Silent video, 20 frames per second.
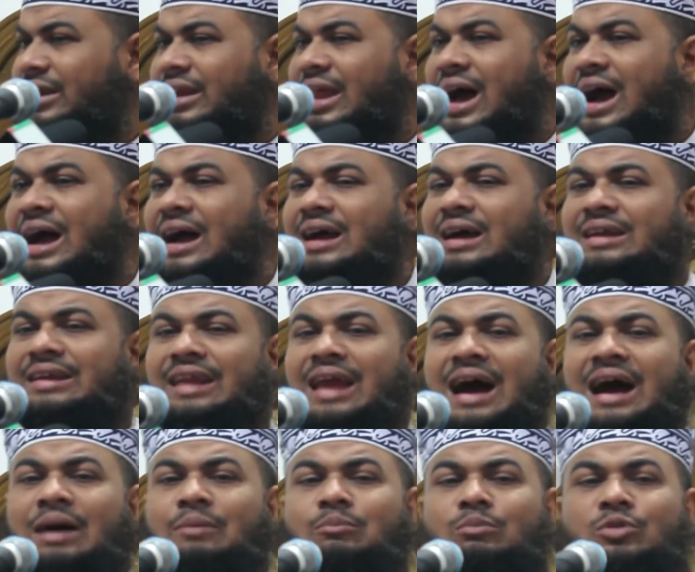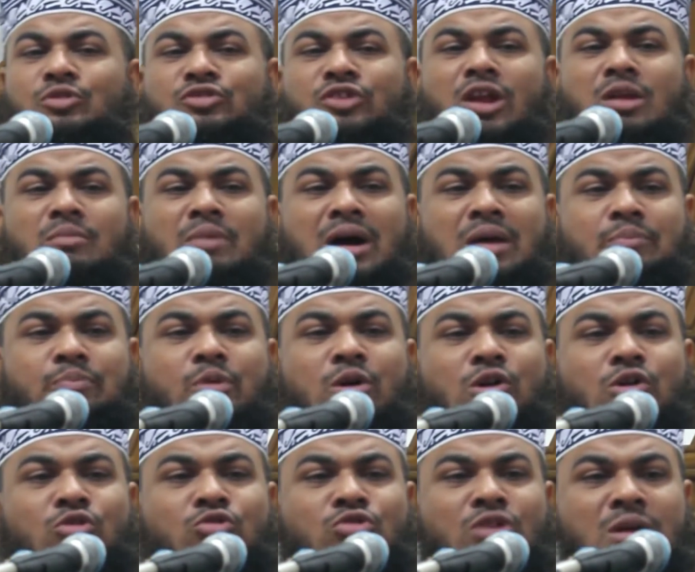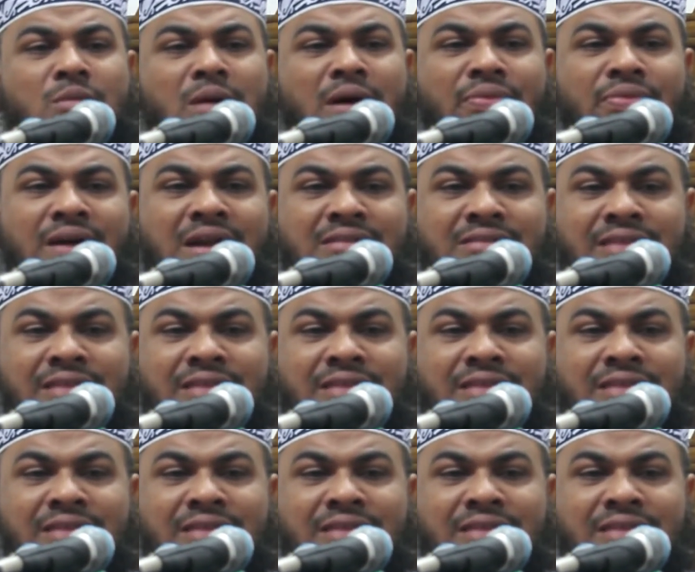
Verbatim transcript: না না মুসলমান প্রকৃত ইমানদার